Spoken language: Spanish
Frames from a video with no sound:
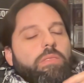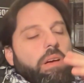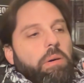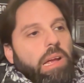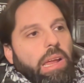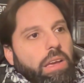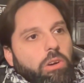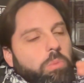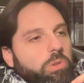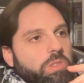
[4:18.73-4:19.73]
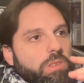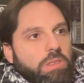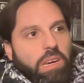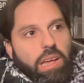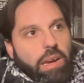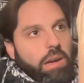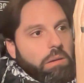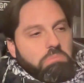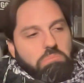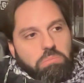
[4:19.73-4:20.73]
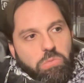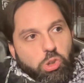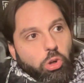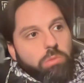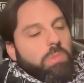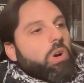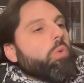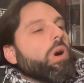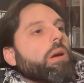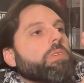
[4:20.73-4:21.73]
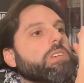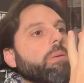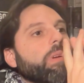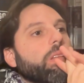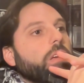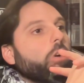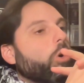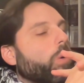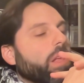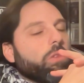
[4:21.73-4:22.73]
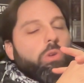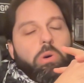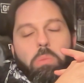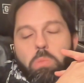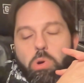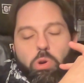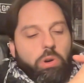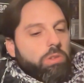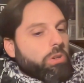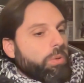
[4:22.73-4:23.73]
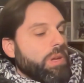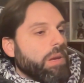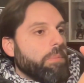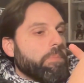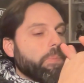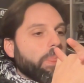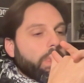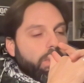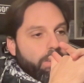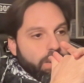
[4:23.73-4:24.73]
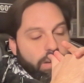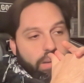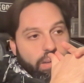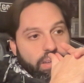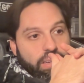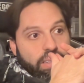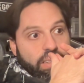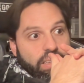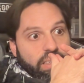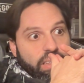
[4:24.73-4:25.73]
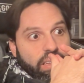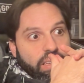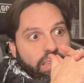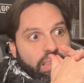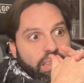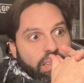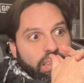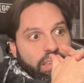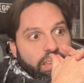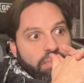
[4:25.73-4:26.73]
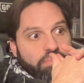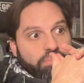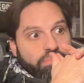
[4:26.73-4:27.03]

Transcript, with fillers: Zabala es como si entrara yo a jugar básicamente, Obando no entró bien, eh,